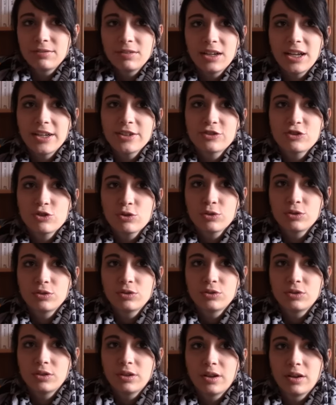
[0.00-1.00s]
Vielleicht
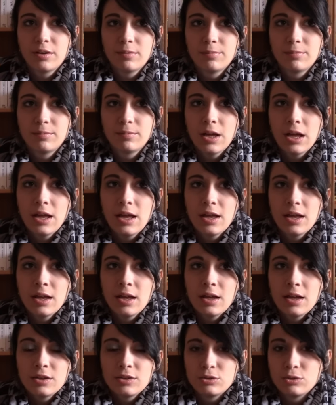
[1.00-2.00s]
schon ähm,
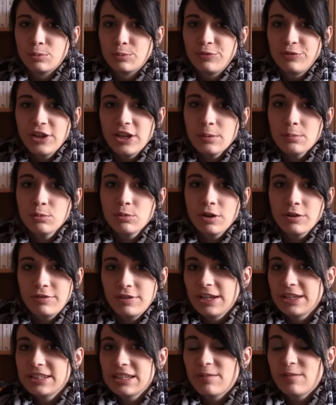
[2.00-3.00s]
so im Februar,
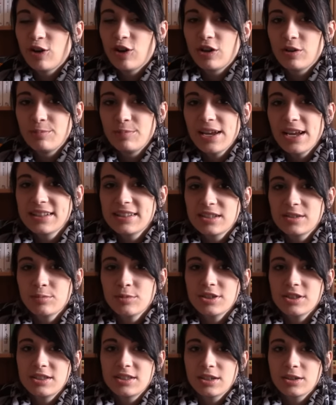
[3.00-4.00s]
vielleicht aber auch im März. Das
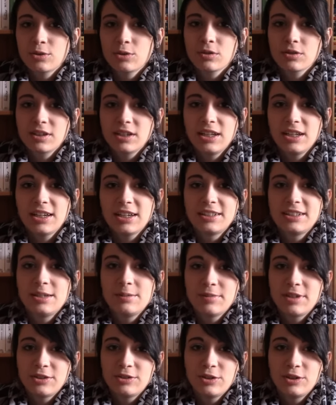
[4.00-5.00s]
muss ich dann gucken, je
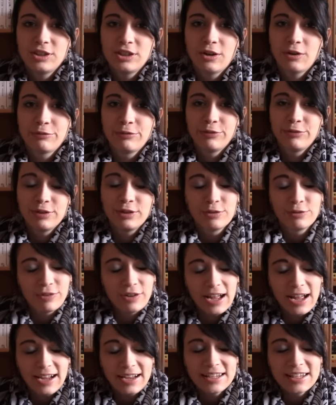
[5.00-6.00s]
nachdem natürlich auch, wie viele
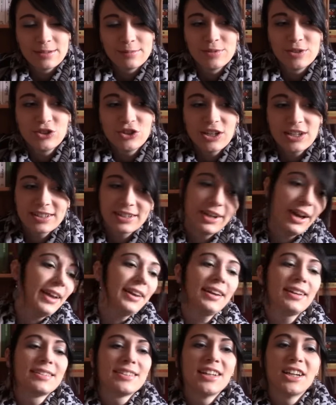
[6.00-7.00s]
Fragen ihr mir schickt,
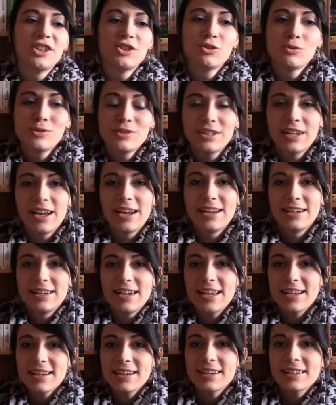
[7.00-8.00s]
kann das ja schon ein
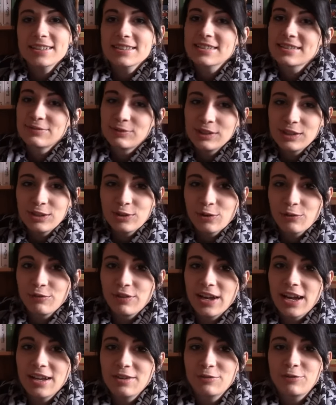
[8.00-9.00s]
längeres Video
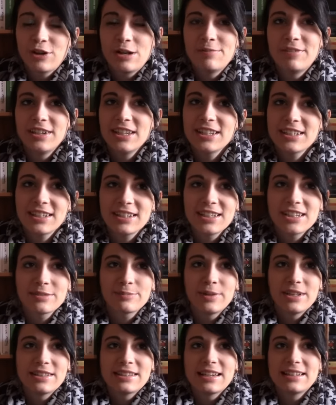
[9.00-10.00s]
werden. Vor allem, wenn ich dann
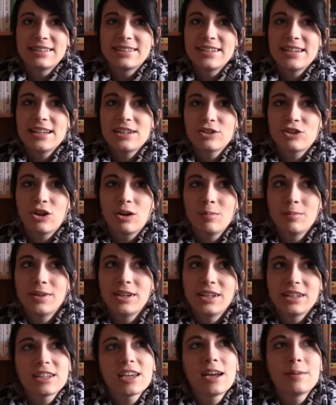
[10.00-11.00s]
erstmal ins Erzählen
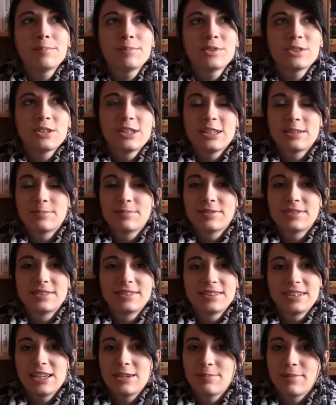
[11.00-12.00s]
komme. Ich habe zu diesem
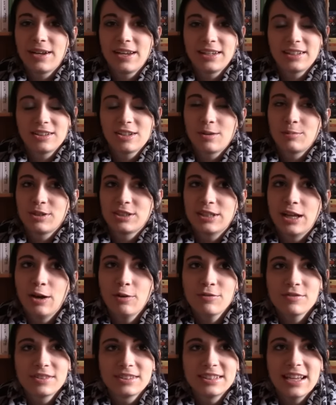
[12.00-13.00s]
Thema, ich glaube, ich einen
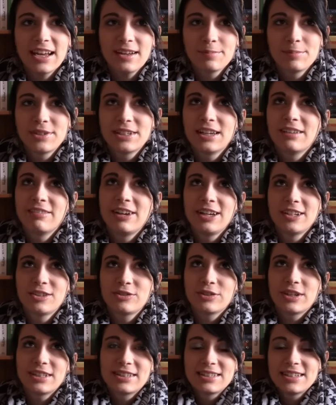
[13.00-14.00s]
Haufen Sachen mittlerweile
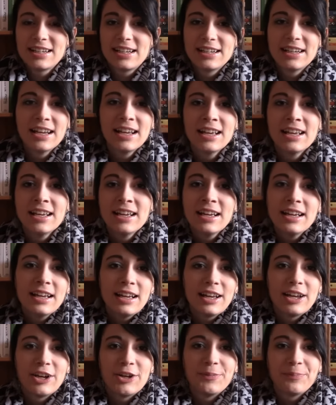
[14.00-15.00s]
zu erzählen.
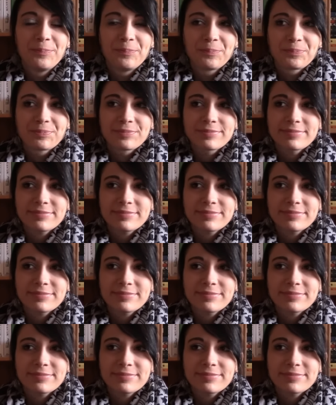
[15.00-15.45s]
Ähm,